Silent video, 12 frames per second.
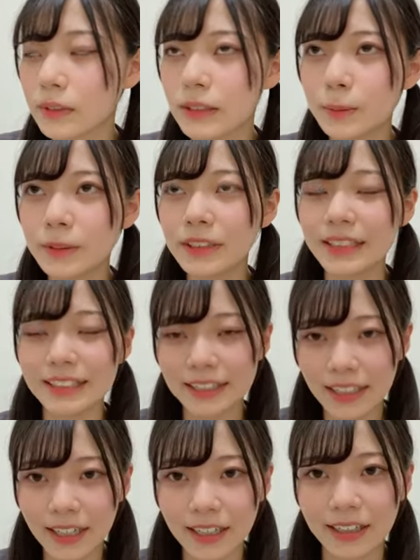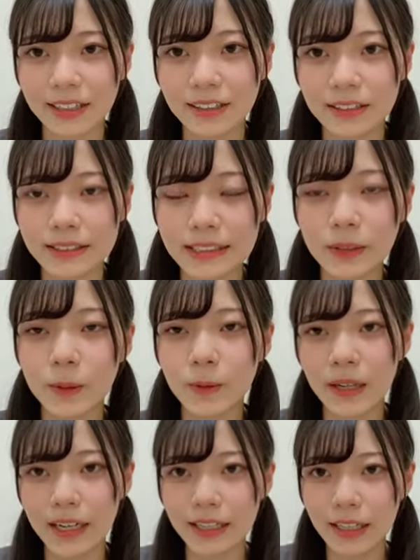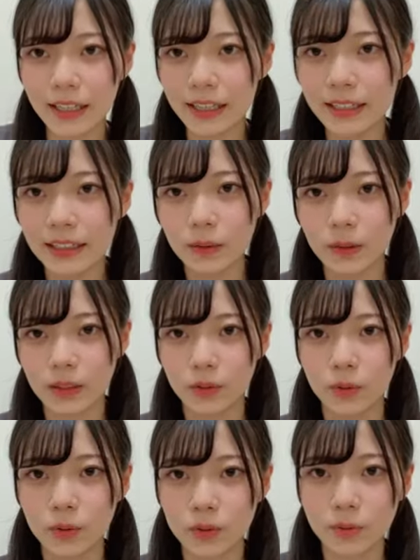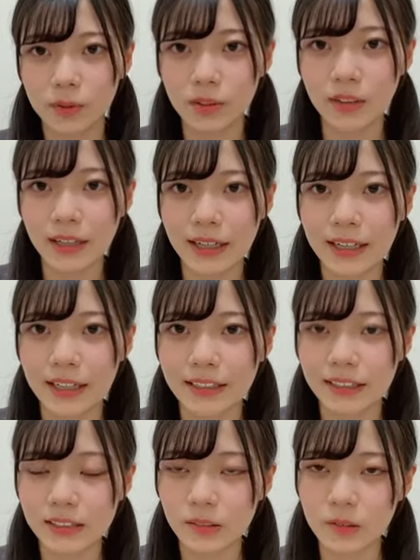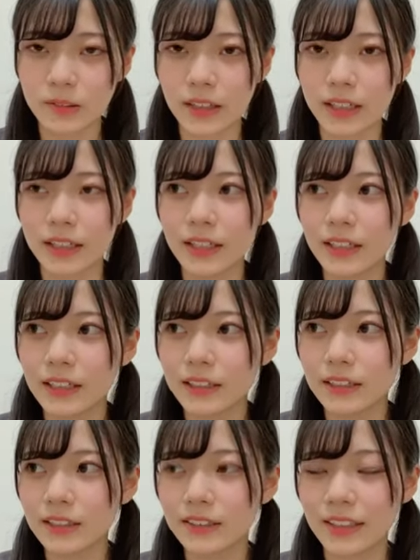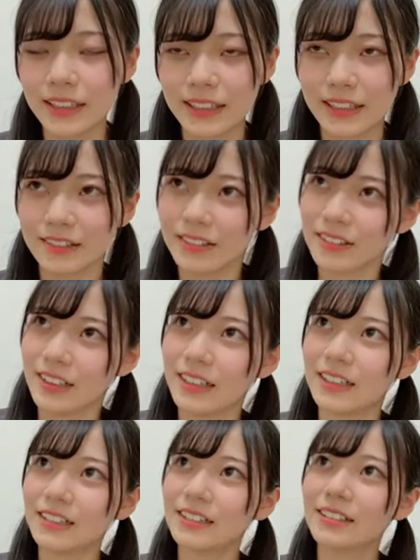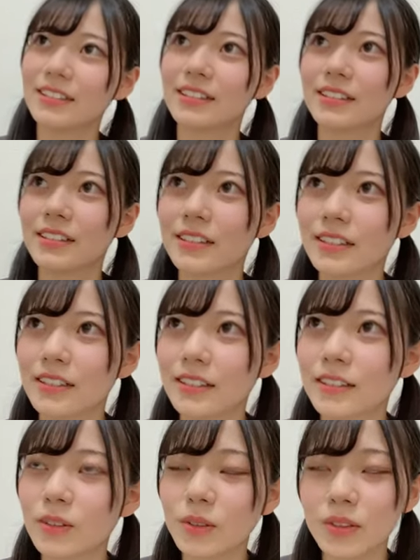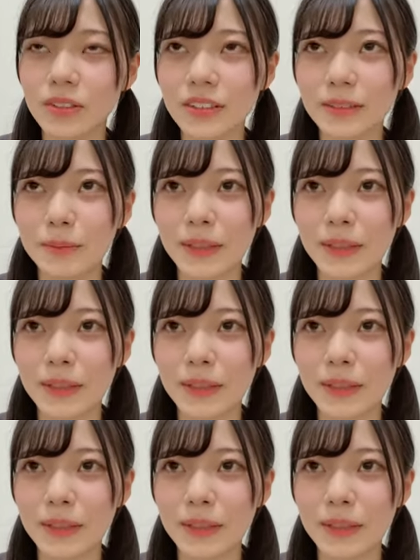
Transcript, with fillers: 自分たちがに後輩ができた時のことを考えてそこは作られてるっていうかそういう意